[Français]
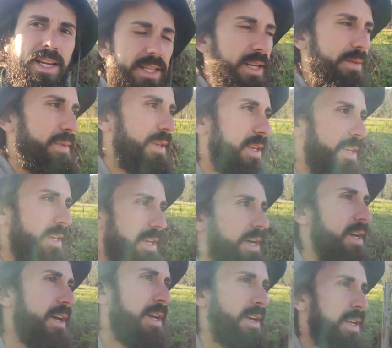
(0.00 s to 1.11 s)
les amis
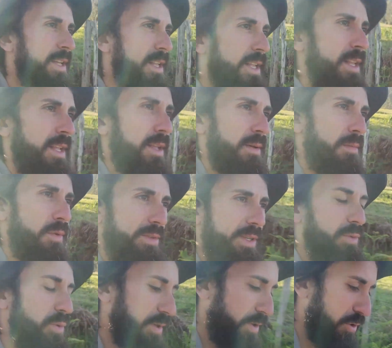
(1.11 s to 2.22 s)
Bon
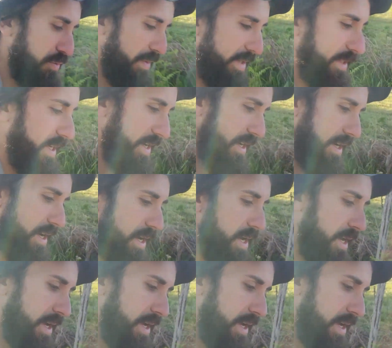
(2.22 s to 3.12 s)
c'est 8h du matin.